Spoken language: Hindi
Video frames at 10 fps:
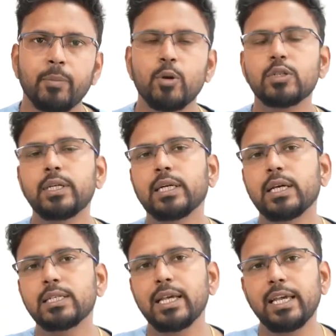प्रोस्टेट
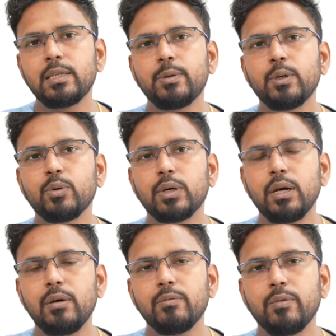का साइज़ भी
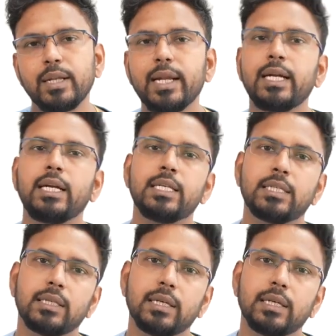उनका 190